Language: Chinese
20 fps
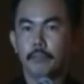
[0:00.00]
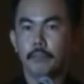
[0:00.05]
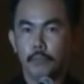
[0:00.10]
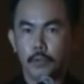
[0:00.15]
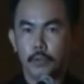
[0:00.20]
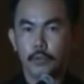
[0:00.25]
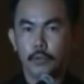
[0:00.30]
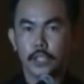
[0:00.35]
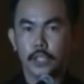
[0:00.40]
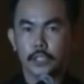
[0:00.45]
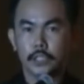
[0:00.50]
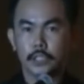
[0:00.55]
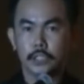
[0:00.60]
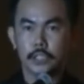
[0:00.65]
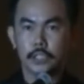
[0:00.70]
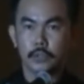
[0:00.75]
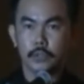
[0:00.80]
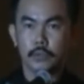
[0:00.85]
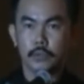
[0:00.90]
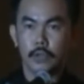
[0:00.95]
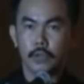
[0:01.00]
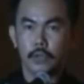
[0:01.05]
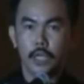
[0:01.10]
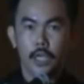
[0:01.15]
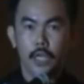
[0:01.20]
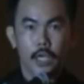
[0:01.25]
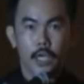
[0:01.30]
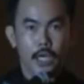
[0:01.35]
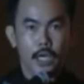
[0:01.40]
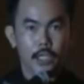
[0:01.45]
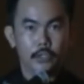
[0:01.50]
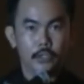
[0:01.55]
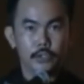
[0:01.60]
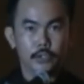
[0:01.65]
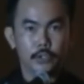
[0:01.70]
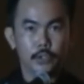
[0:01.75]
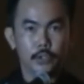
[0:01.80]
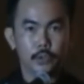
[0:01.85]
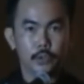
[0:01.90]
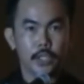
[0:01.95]
默默的支持我，还有就
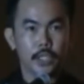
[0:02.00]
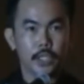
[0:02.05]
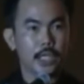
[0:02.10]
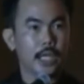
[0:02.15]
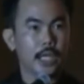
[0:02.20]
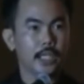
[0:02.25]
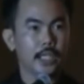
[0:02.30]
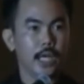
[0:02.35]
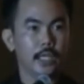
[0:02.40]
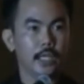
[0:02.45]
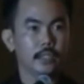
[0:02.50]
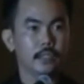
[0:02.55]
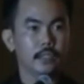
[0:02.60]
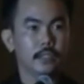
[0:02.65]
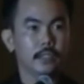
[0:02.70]
是我的太太，